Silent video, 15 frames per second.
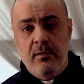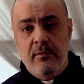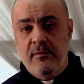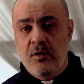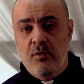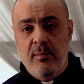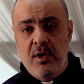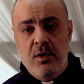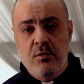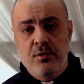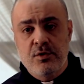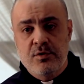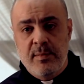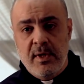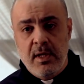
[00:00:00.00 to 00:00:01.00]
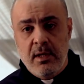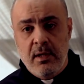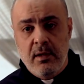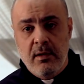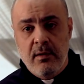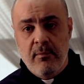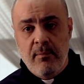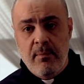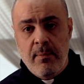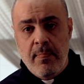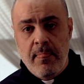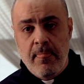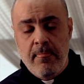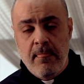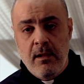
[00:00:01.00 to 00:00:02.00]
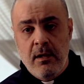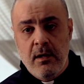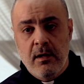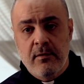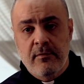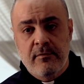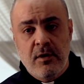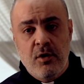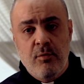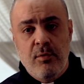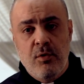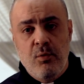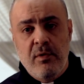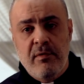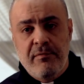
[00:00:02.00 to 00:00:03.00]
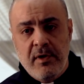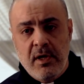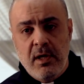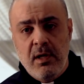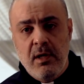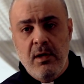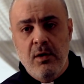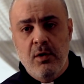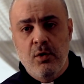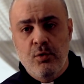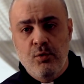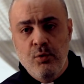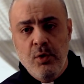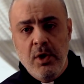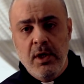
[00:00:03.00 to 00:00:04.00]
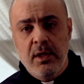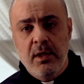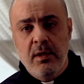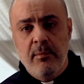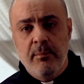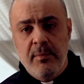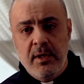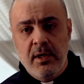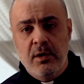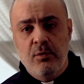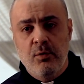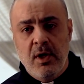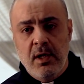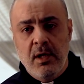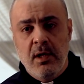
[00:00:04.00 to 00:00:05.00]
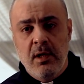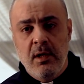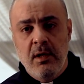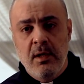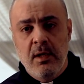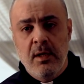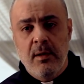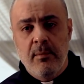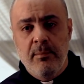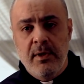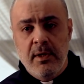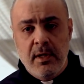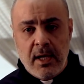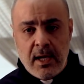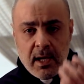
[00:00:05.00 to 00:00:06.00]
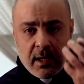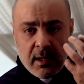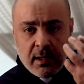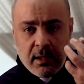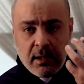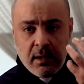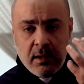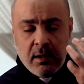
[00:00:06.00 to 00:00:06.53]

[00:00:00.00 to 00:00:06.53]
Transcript: الصوم منه إجباري الصوم هو فعل روحي باخده أنا بعقلي